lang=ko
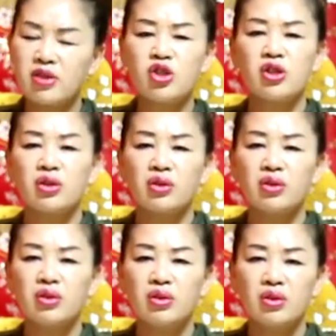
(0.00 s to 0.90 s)
많죠.
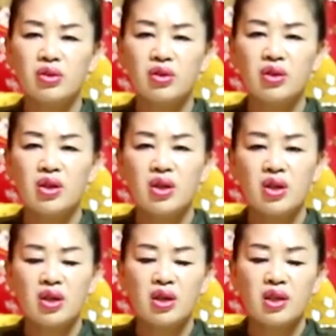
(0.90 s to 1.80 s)

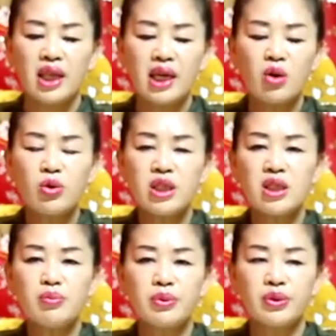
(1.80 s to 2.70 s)

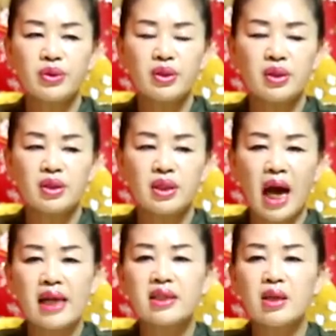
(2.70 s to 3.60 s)
따라오시는 분들은 네.
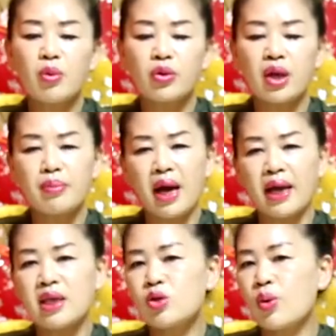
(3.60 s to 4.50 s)
알게 모르게
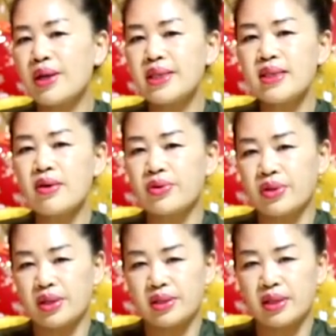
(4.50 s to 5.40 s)
많이 좋아지는
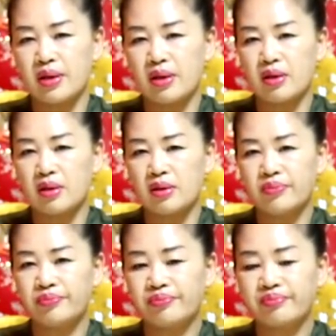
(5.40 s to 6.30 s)
것들이 있어요.
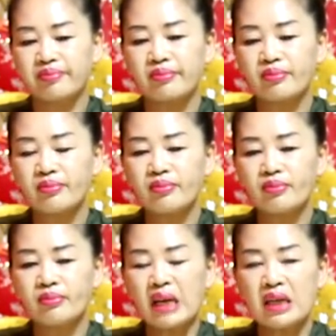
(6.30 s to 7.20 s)
네.
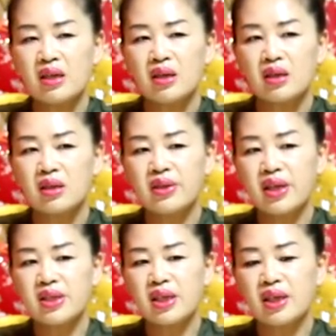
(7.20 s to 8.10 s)
근데
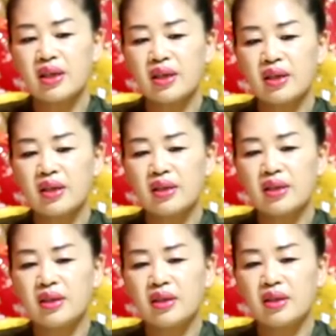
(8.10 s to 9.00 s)
이제
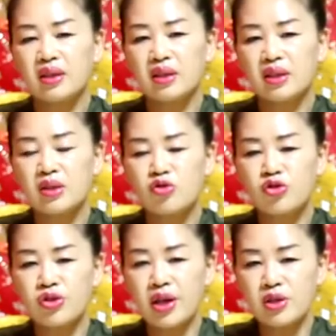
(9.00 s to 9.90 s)
이 지금
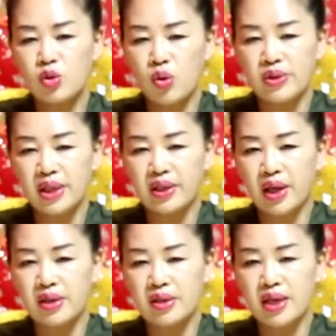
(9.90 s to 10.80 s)
구슬한
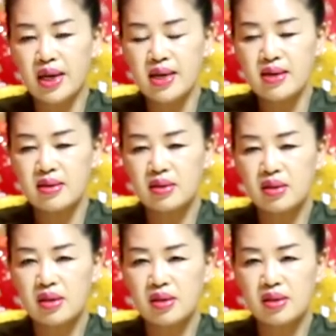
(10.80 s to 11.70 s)
소원자들든가
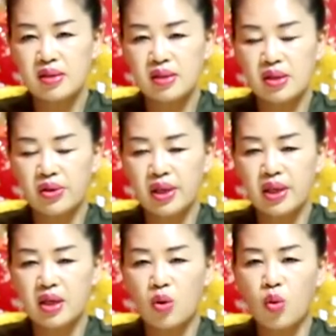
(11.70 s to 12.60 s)
네.
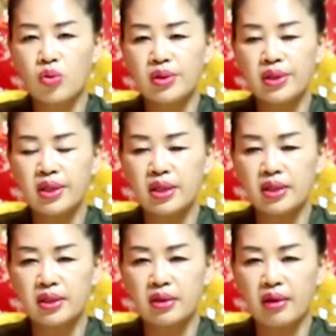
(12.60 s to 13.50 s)
전환에 그 공을
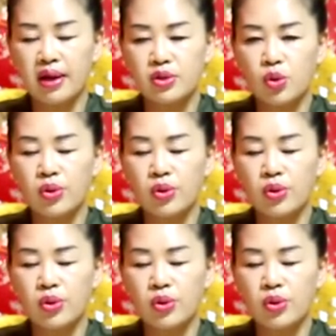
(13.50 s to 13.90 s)
들이는 그러한